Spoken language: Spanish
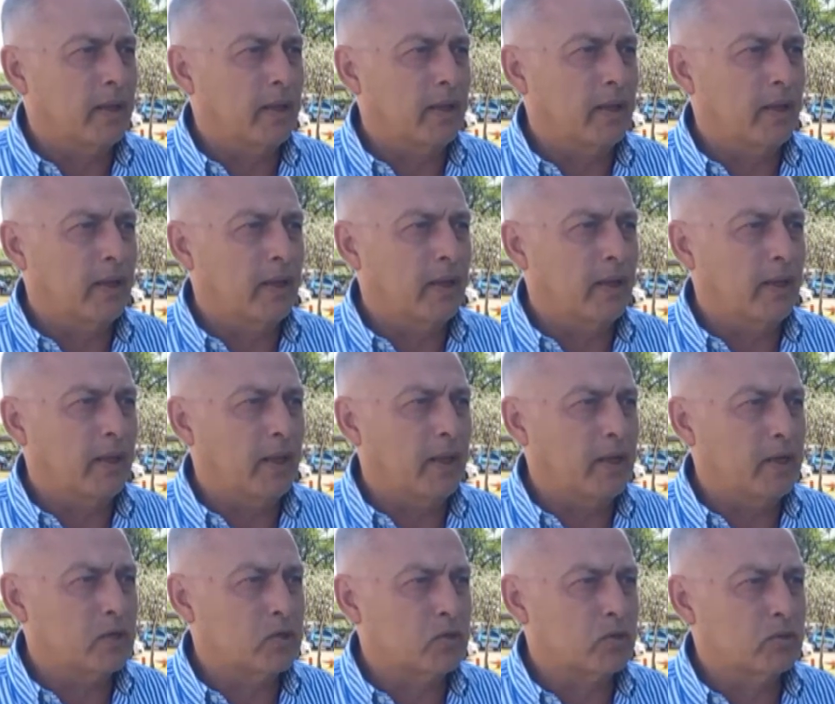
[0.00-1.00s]
este,
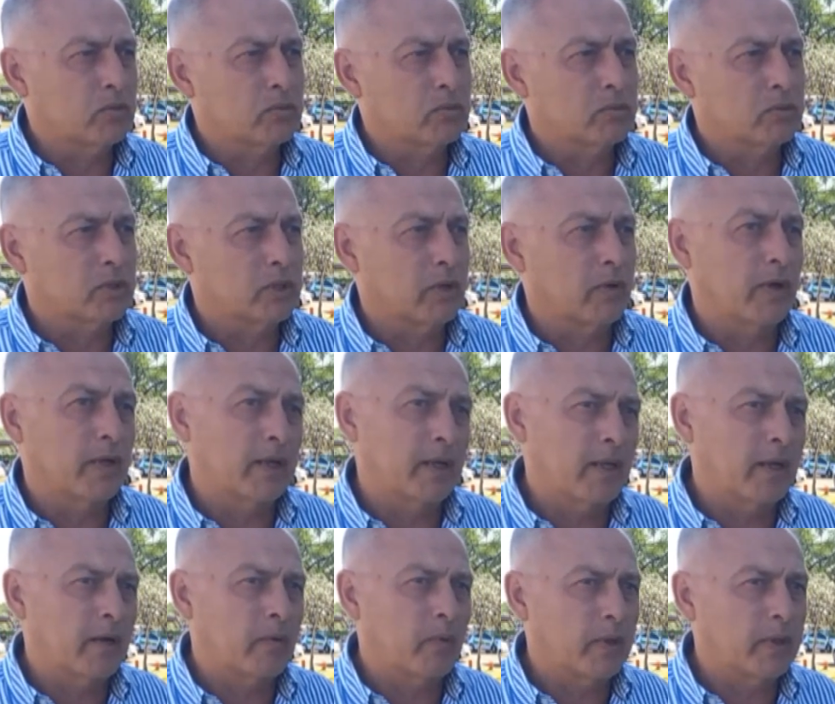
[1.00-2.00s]
de eso. Se van a
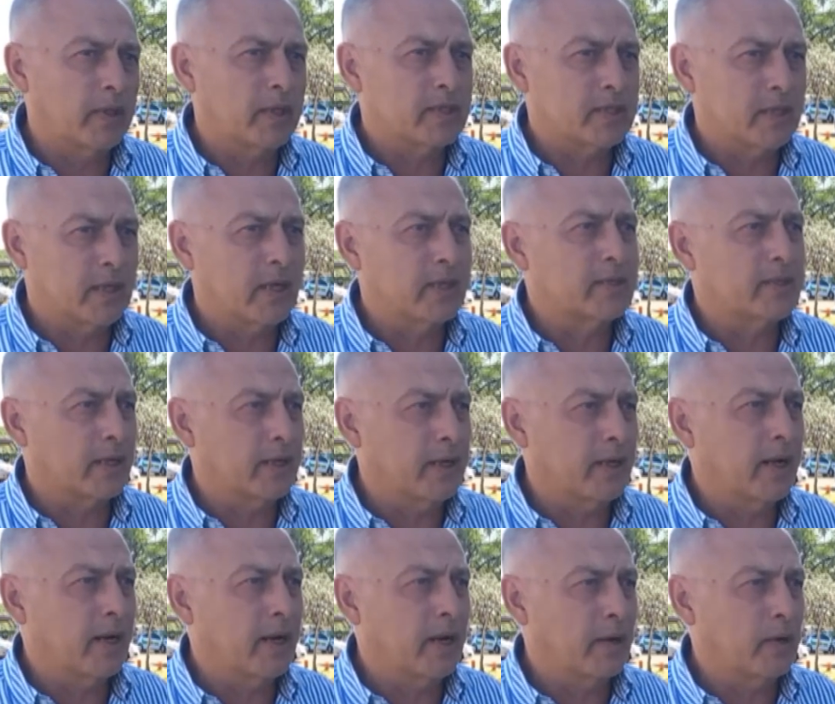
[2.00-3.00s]
dar cuenta así al
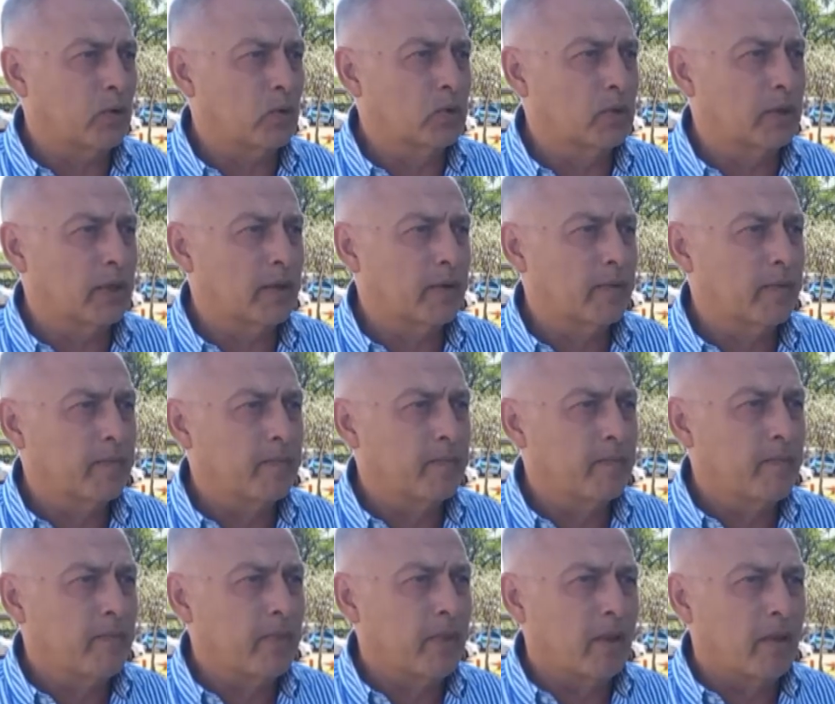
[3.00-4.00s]
salir a la ruta
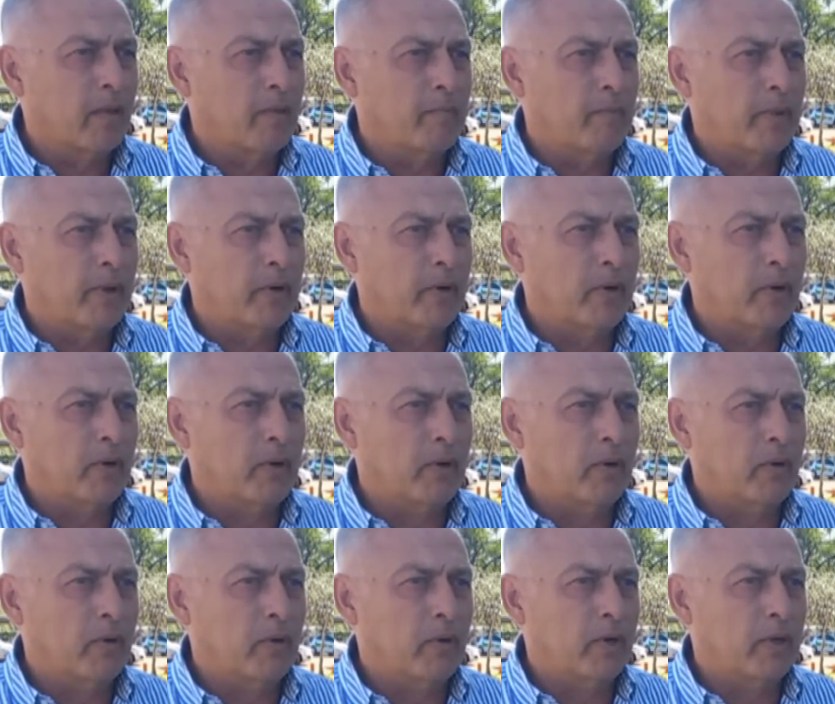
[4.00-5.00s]

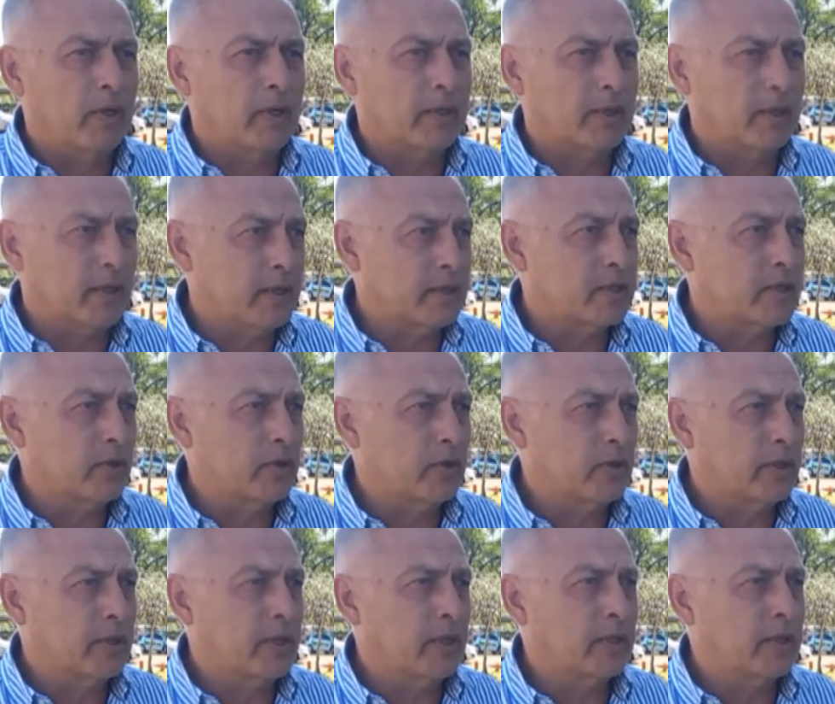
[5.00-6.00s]
pero en el taller se
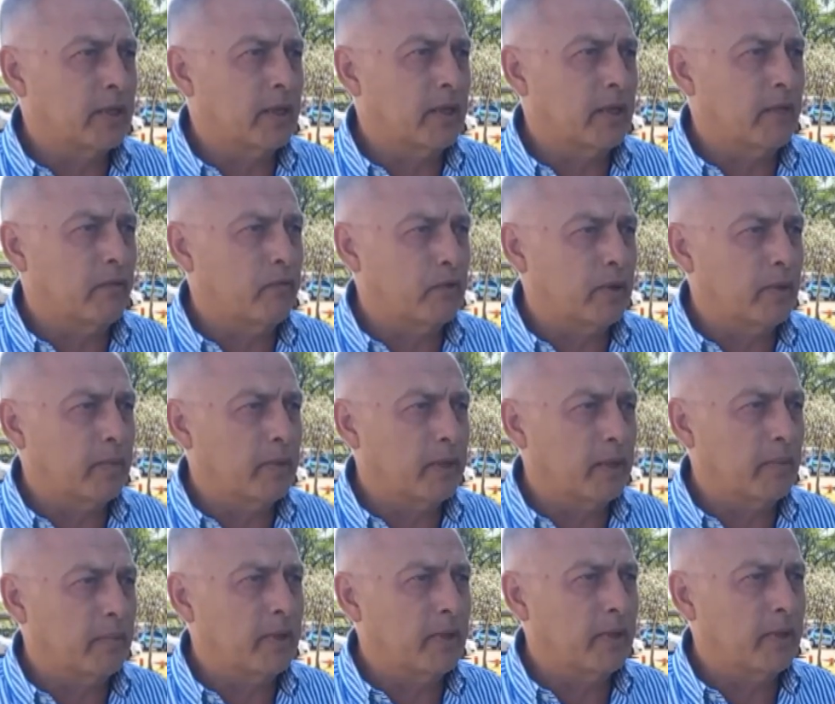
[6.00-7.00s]
lo detecta y
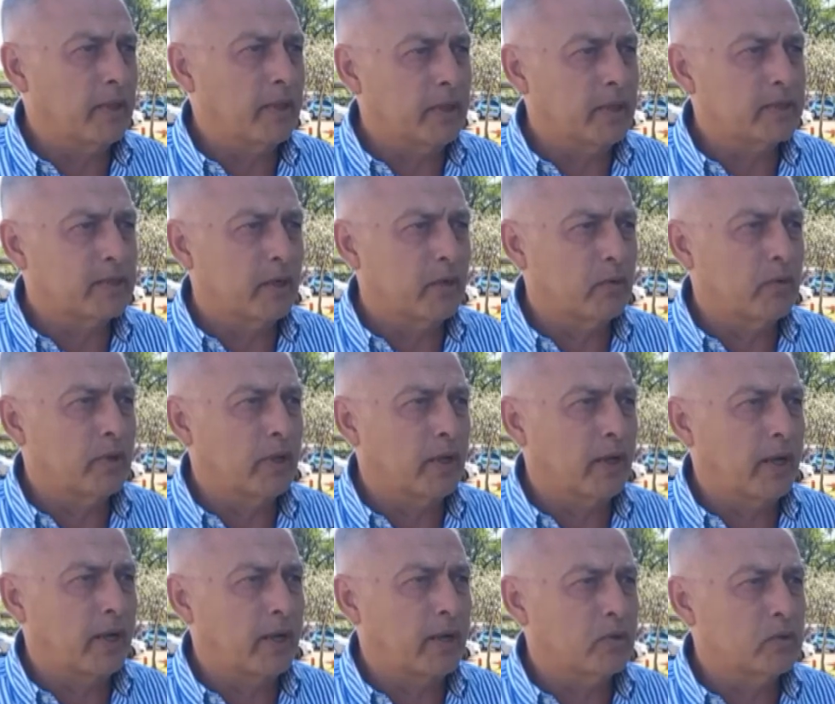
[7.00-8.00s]
fundamentalmente esa es una
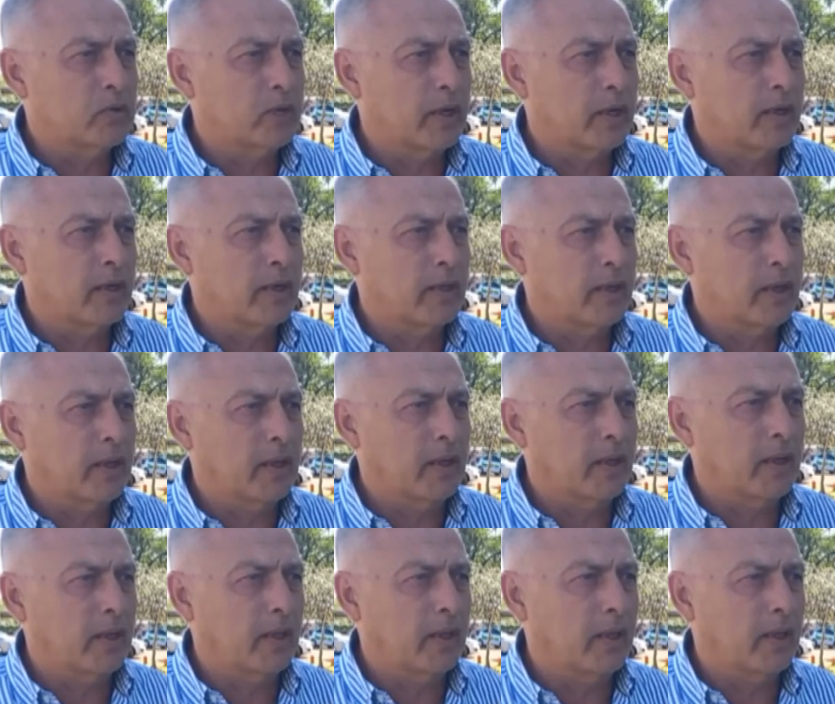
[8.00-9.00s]
de las causas
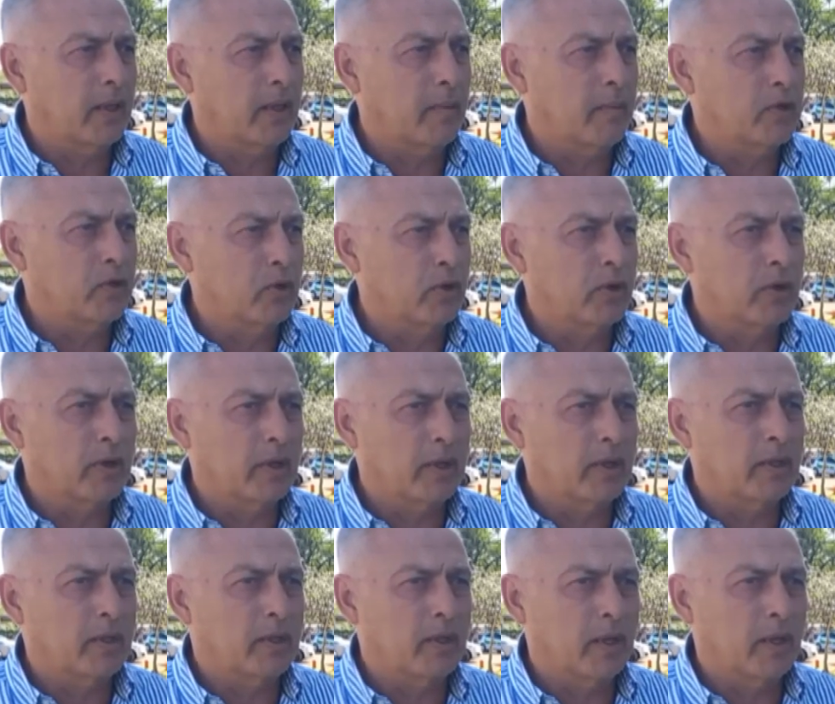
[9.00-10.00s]
este, de
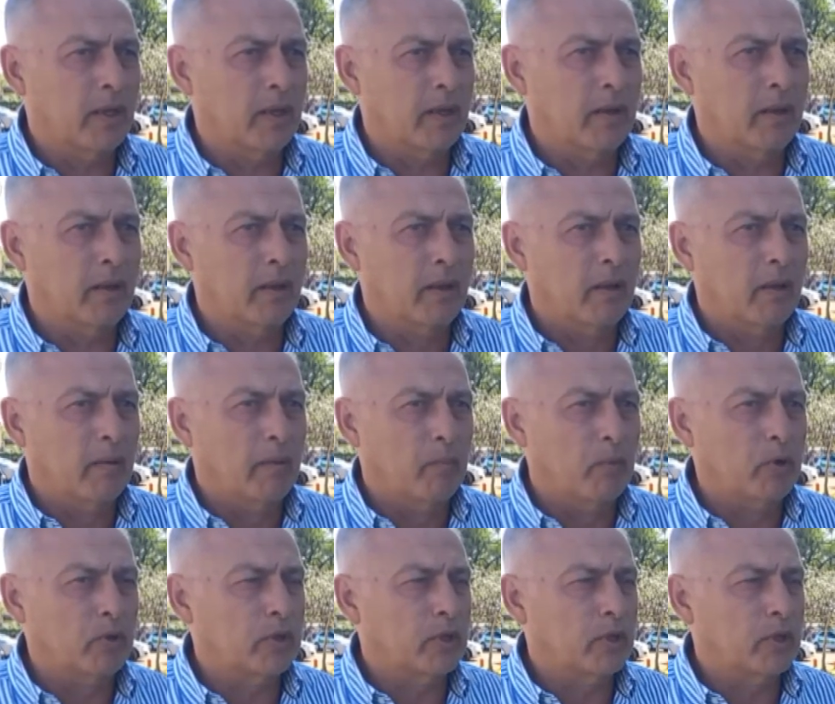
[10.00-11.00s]
mayor este,
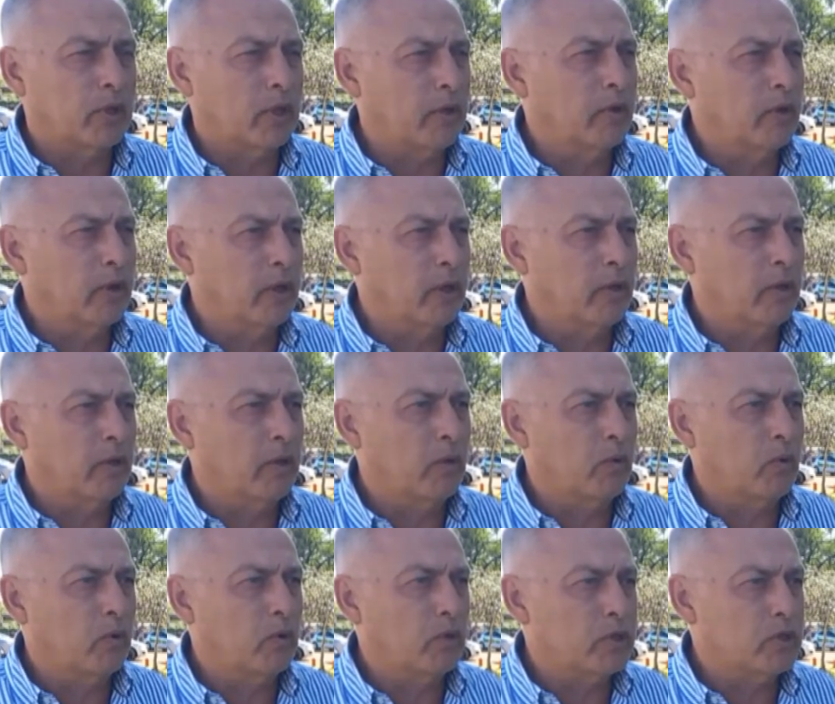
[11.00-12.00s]
motivo de,
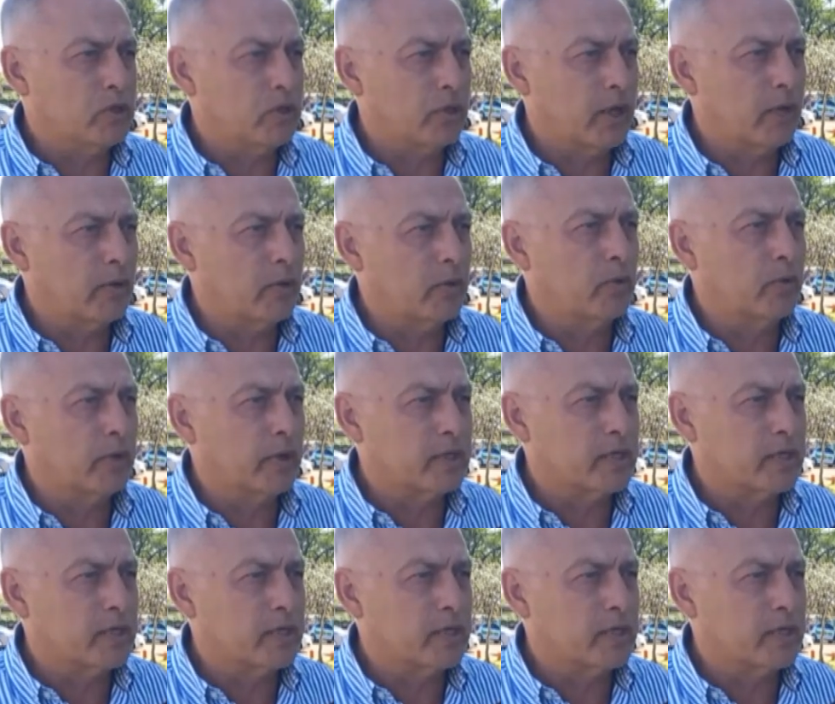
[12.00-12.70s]
un condicional